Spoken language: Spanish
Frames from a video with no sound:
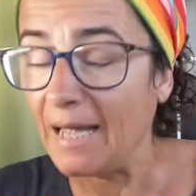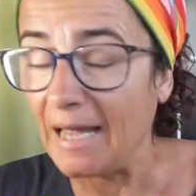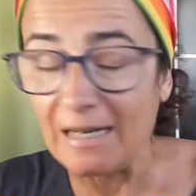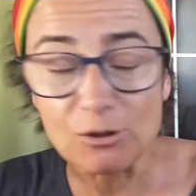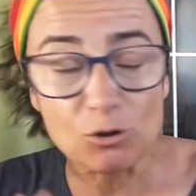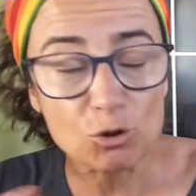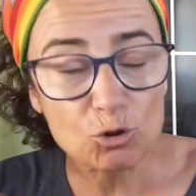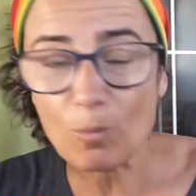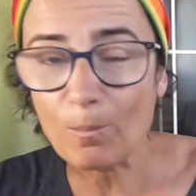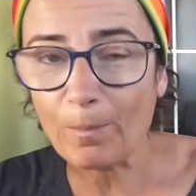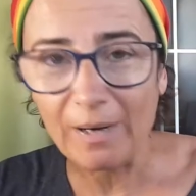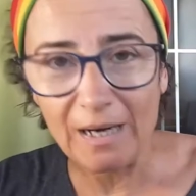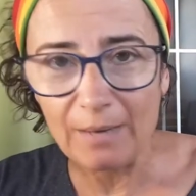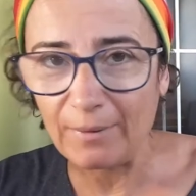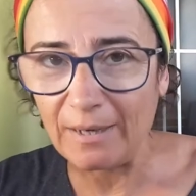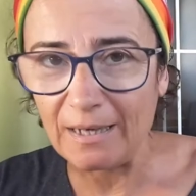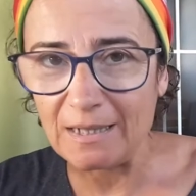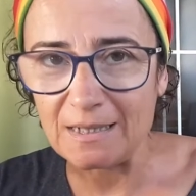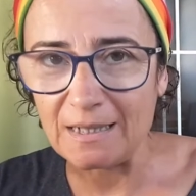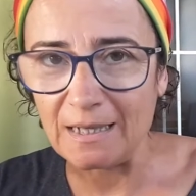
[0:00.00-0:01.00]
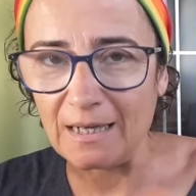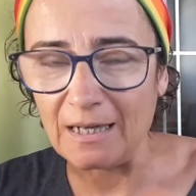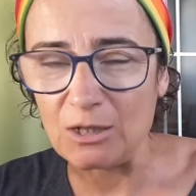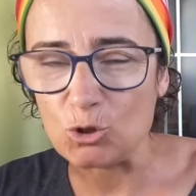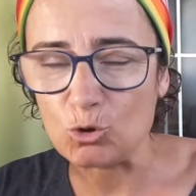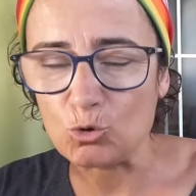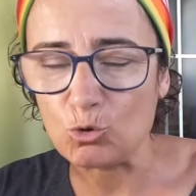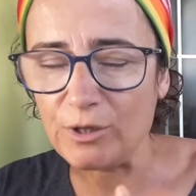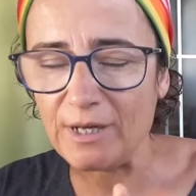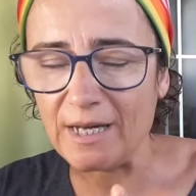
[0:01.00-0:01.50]
Estas son palabras eh,
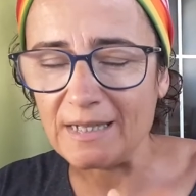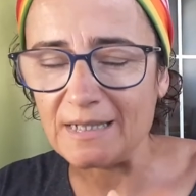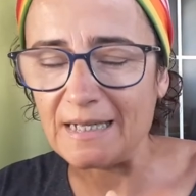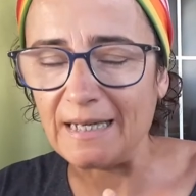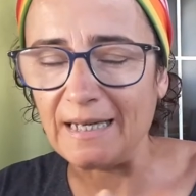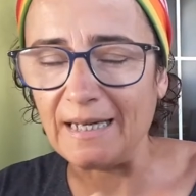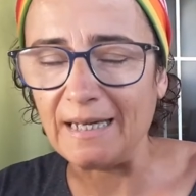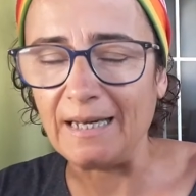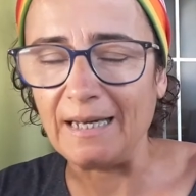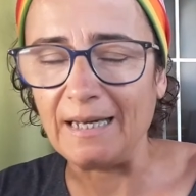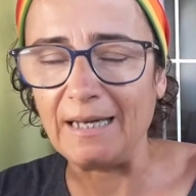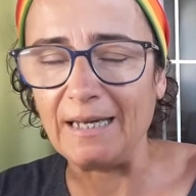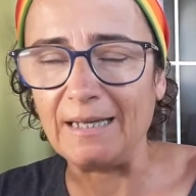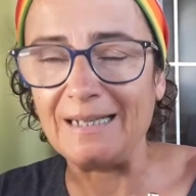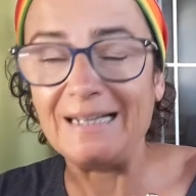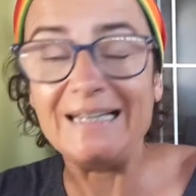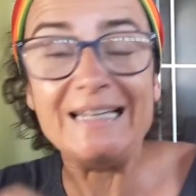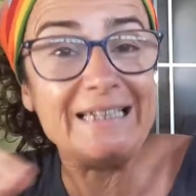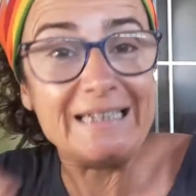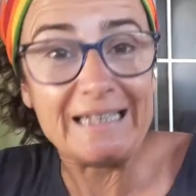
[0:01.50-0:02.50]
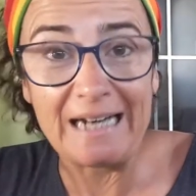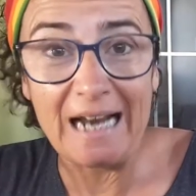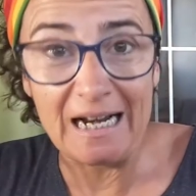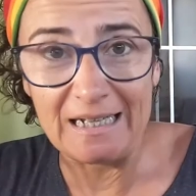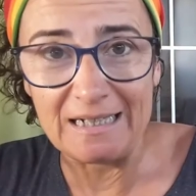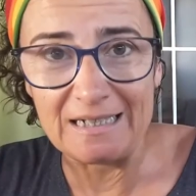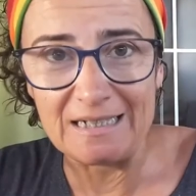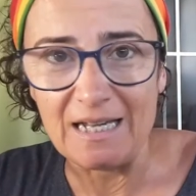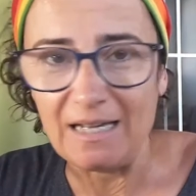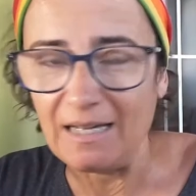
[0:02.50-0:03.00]
suyas eh,
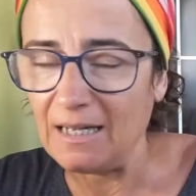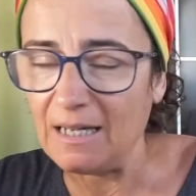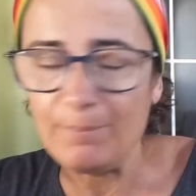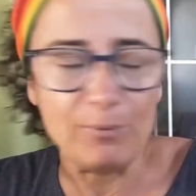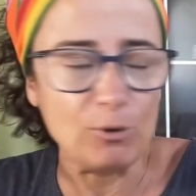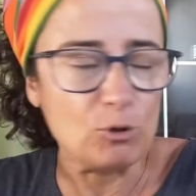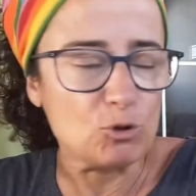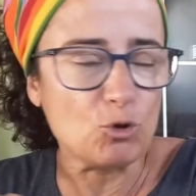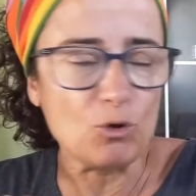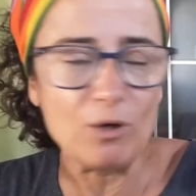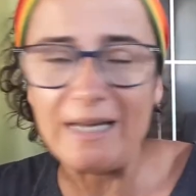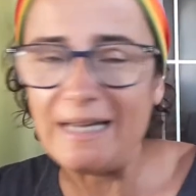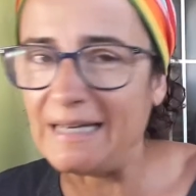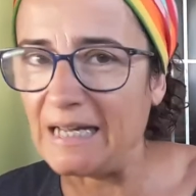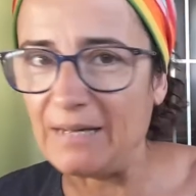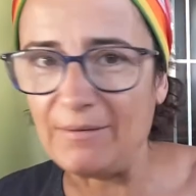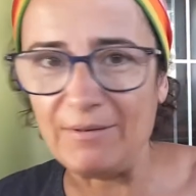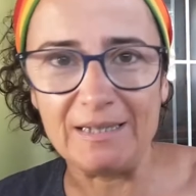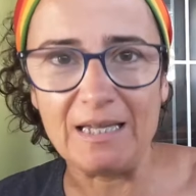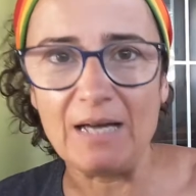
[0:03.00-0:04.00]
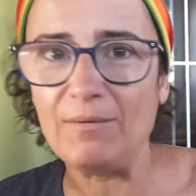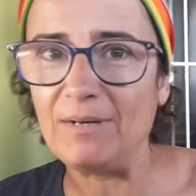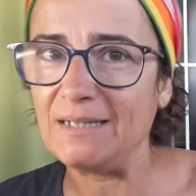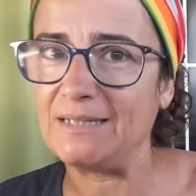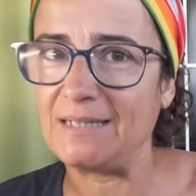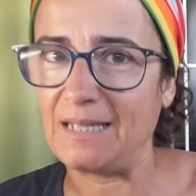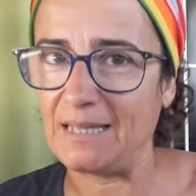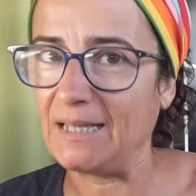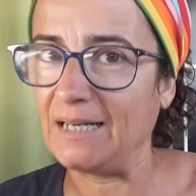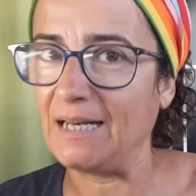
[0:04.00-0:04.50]
literales, pero son
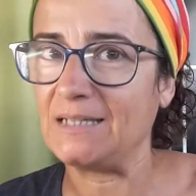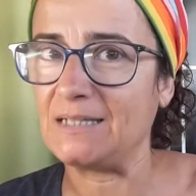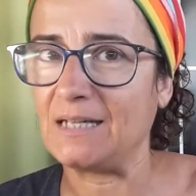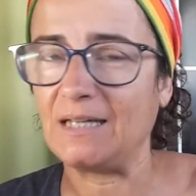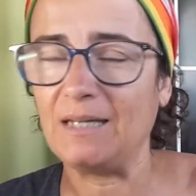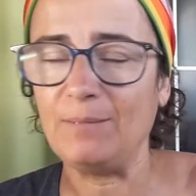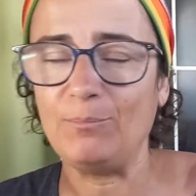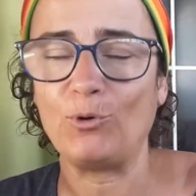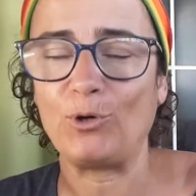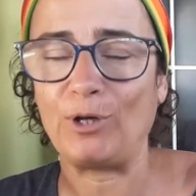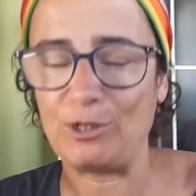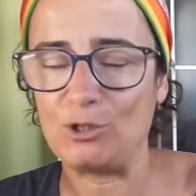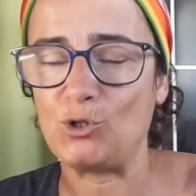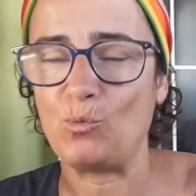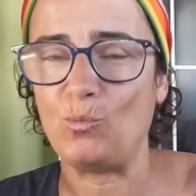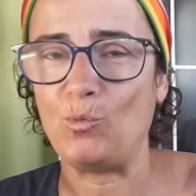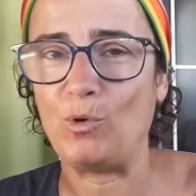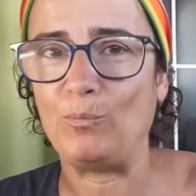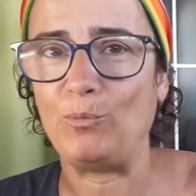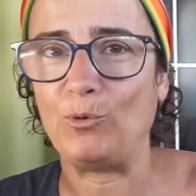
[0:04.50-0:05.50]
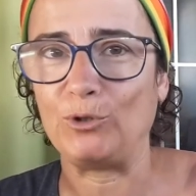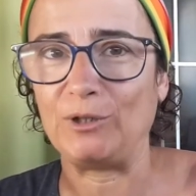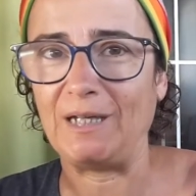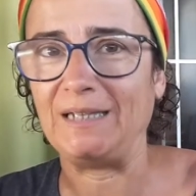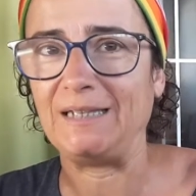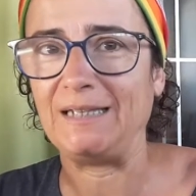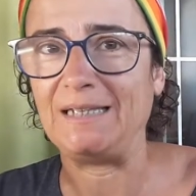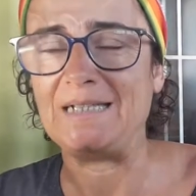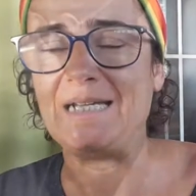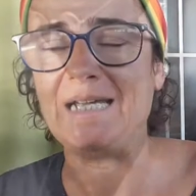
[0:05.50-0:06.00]
inevitables decirlas aquí porque son muy
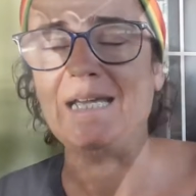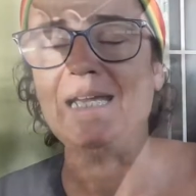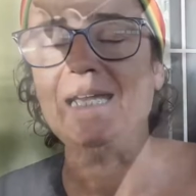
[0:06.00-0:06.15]
importantes.